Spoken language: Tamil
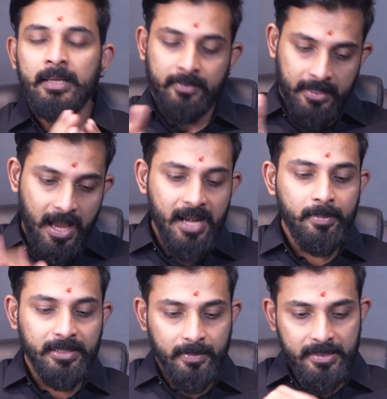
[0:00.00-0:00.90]
இவர் யாரை
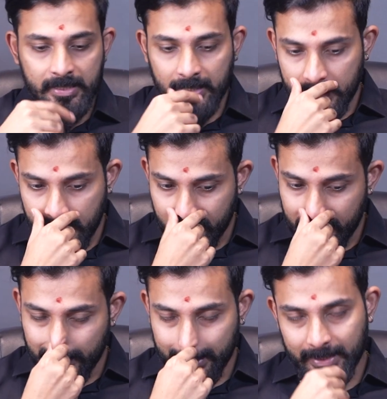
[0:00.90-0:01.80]
பற்றி பேசியிருக்காரு
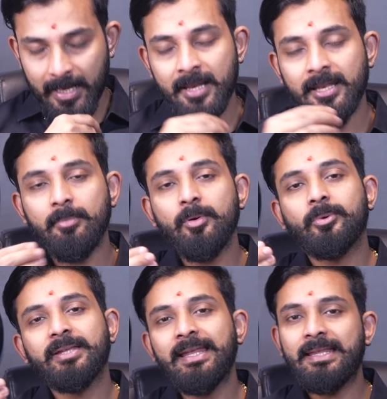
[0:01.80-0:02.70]
அப்படின்னு பார்த்தீங்கன்னா நம்ம
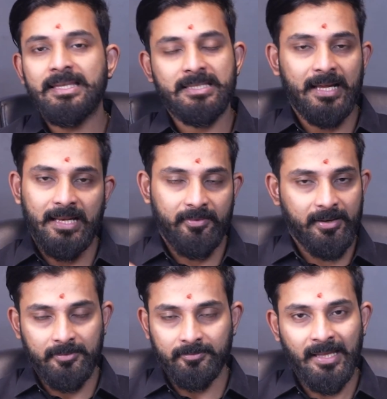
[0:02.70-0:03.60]
உதயநிதி ஸ்டாலின்
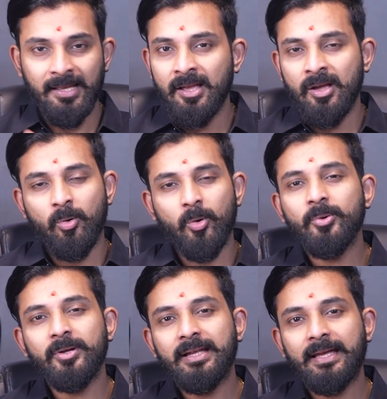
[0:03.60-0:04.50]
அவர்கள்
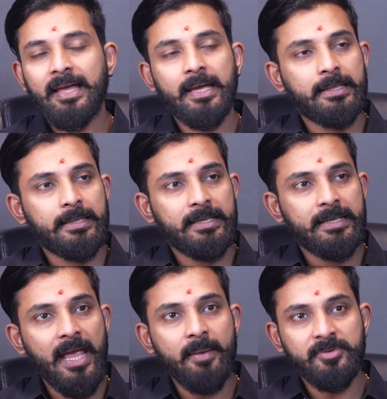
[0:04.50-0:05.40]
ஒன்றும் இல்லைங்க இந்த
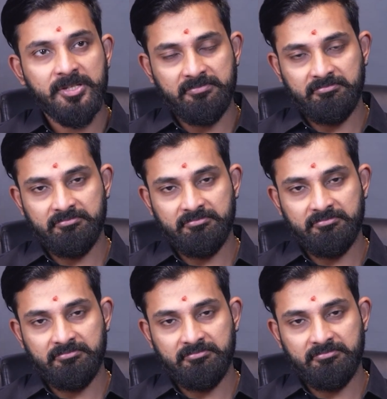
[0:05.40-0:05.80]
ஏம்ஸ்